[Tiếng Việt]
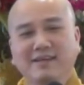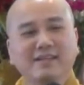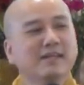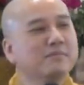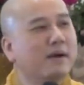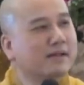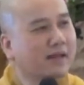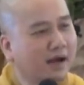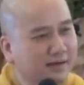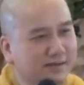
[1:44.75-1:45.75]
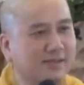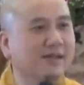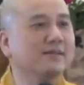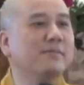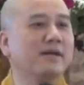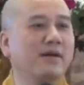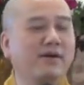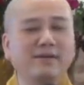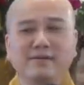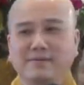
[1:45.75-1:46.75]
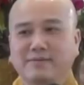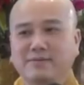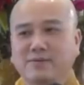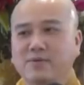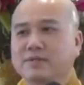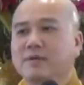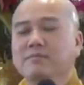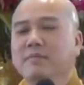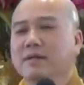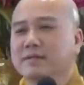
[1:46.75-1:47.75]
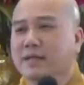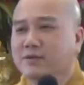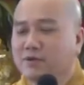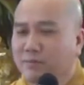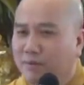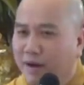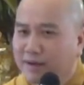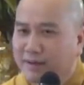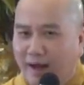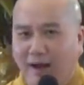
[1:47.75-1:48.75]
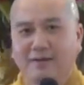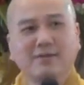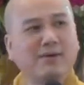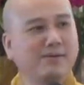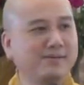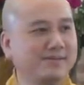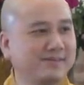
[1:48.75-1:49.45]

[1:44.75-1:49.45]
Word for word: nhưng mà thật sự mà nói cuộc sống mình chỉ có một hơi thở thôi